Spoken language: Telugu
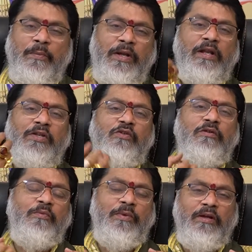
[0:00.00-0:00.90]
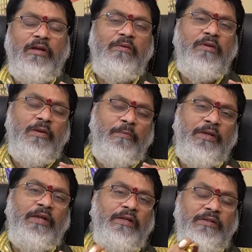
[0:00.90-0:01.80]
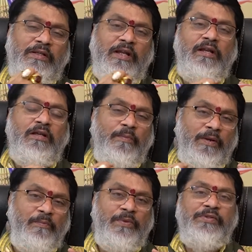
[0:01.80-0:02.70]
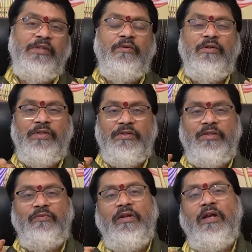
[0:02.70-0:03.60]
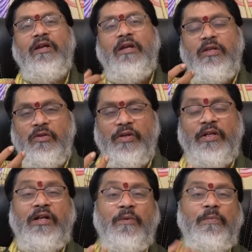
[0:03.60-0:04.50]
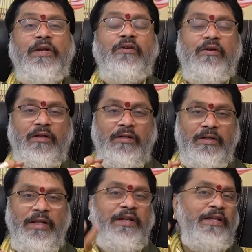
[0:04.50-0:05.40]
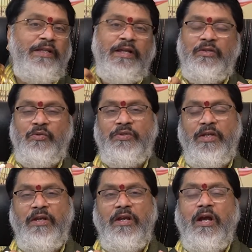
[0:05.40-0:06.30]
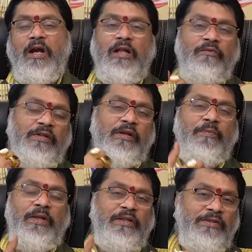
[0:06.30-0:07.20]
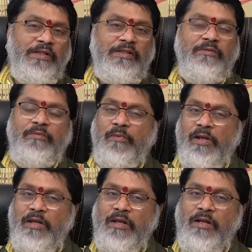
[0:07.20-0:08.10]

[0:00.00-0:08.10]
మెడికల్ ఎస్ట్రాలజీ ప్రకారం మీకు ఏ గ్రహాలకు బలం పెంచితే సక్సెస్ఫుల్గా యూ కెన్ కంప్లీట్ యువర్ డిగ్రీ దగ్గర చూసి ఆ విధంగా ప్రయత్నం చేసి మిమ్మల్ని